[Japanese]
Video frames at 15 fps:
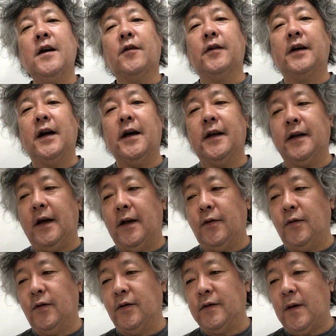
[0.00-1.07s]
これがあ
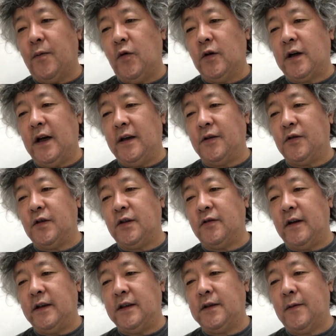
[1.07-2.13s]
の専門会議として
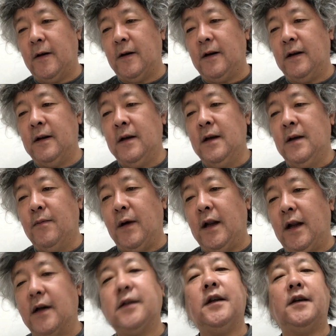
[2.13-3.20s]
は一番、まあ、
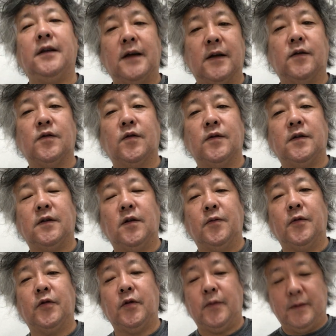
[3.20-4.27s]
楽でいいなと正直
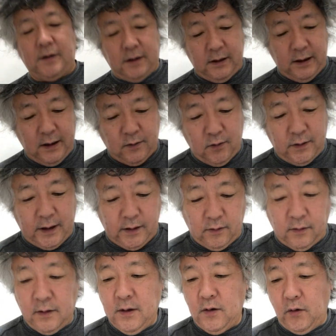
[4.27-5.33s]
思っております。で今回
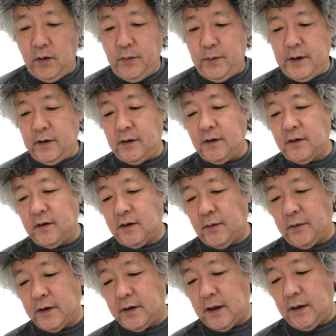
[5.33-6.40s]
のオリンピックについて
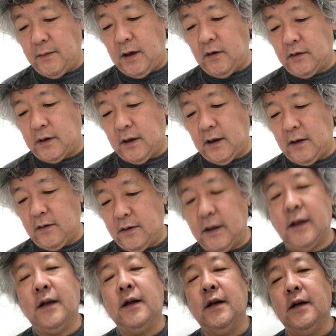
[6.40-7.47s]
もですね今言ったよう
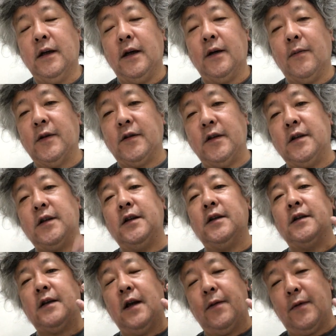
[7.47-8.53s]
に、えまず一
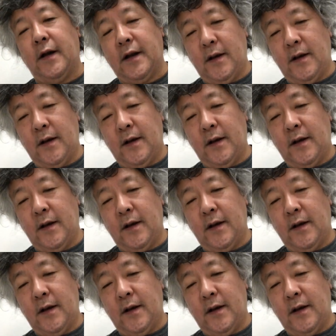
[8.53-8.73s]
人制バ